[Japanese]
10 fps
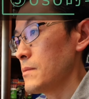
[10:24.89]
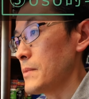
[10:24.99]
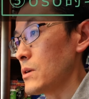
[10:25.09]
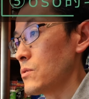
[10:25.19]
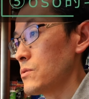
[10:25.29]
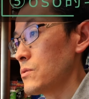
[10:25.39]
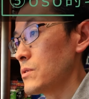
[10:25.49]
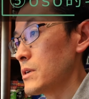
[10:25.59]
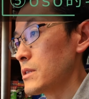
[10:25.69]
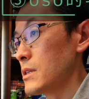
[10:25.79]
まあ、この
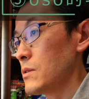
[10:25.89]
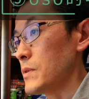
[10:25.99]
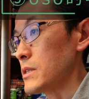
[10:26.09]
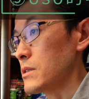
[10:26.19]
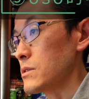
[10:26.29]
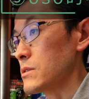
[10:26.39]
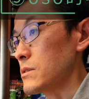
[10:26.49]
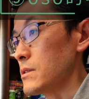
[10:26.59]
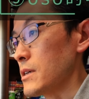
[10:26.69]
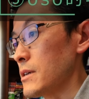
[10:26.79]
方はです
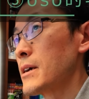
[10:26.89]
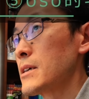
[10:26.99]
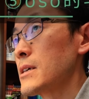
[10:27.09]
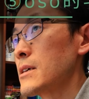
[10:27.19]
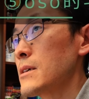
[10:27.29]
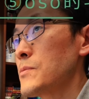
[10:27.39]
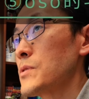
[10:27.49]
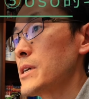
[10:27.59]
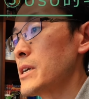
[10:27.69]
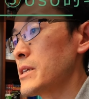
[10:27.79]
楽き
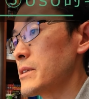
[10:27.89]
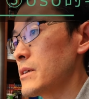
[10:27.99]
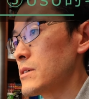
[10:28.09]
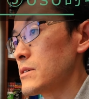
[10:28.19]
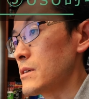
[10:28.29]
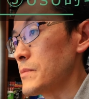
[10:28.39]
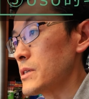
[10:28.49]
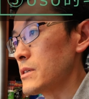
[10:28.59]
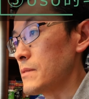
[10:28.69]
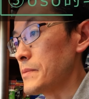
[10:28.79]
もやられてらっしゃいま
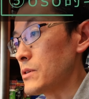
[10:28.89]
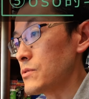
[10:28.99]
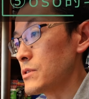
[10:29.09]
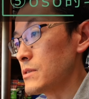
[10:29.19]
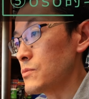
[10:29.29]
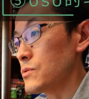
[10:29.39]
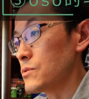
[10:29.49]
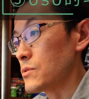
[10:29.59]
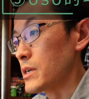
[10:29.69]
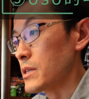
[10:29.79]
して、ピクシブ
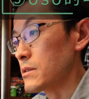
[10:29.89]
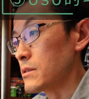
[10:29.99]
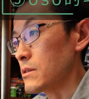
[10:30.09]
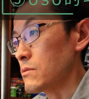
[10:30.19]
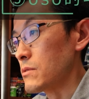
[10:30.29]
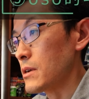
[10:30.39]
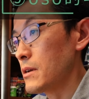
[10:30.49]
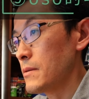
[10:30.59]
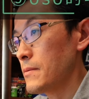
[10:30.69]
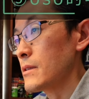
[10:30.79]
とかやってるのか
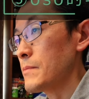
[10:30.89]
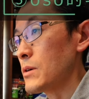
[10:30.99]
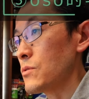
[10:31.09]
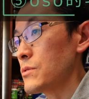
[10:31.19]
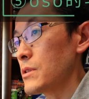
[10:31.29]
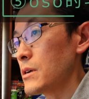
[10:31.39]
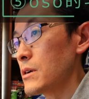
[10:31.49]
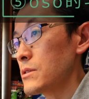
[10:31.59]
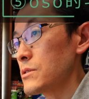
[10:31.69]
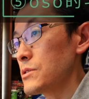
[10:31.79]
な。で、まあこんな
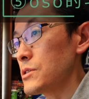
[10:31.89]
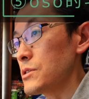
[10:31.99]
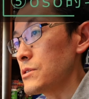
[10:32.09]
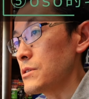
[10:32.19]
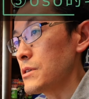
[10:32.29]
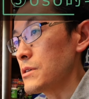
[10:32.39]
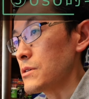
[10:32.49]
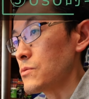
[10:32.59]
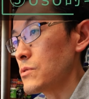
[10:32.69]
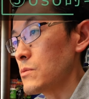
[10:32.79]
感じで、
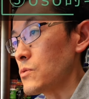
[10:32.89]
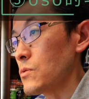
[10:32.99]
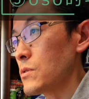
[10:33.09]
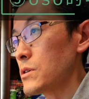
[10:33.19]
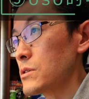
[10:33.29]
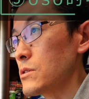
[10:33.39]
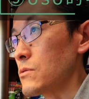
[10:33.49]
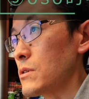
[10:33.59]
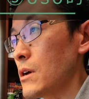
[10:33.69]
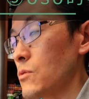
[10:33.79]
これでも公開してん
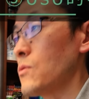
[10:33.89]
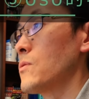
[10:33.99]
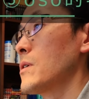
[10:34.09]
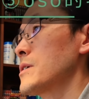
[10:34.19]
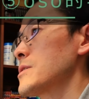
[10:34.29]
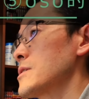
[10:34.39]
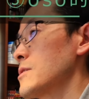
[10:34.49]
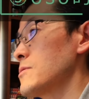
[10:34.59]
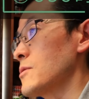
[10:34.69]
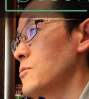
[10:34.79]
のかな公開し
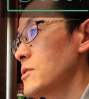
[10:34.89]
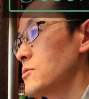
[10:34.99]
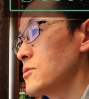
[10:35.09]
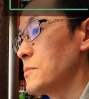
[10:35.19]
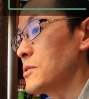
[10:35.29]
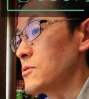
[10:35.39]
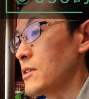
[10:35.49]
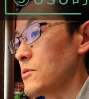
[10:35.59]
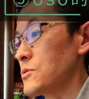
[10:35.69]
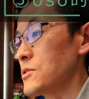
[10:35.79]
てるんだ。これちょっと見ると
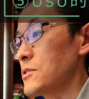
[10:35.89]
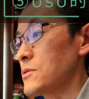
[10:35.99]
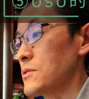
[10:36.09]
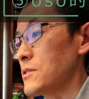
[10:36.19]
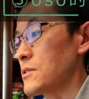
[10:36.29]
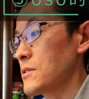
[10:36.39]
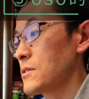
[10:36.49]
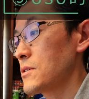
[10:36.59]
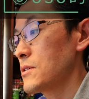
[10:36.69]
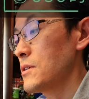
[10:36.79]
楽しいですね。
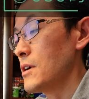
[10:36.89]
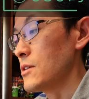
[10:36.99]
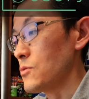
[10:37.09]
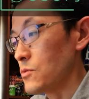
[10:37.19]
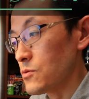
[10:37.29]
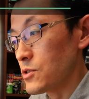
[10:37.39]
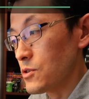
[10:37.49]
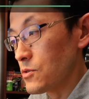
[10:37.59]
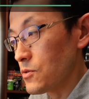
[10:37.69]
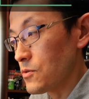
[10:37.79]
あの、後
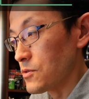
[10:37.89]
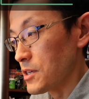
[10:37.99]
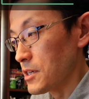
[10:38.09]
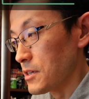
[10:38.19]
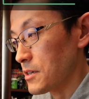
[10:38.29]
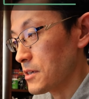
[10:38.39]
ろの方に